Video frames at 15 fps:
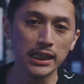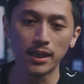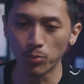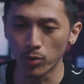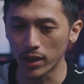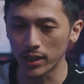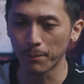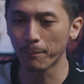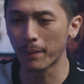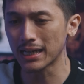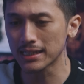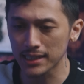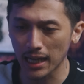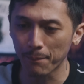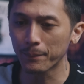dari mulai
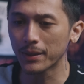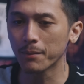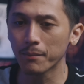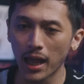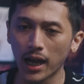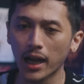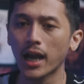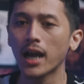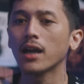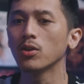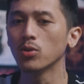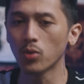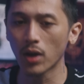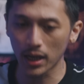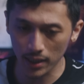depan samping belakang
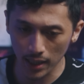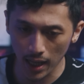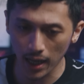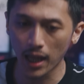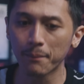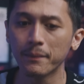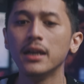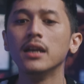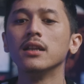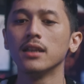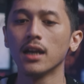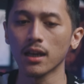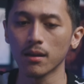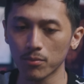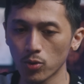luar dalam
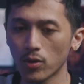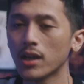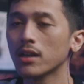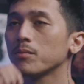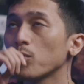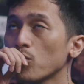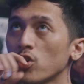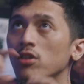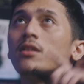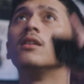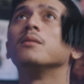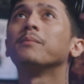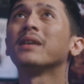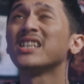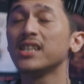dalam luar
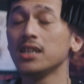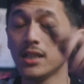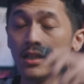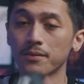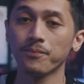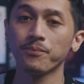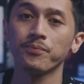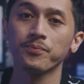Messi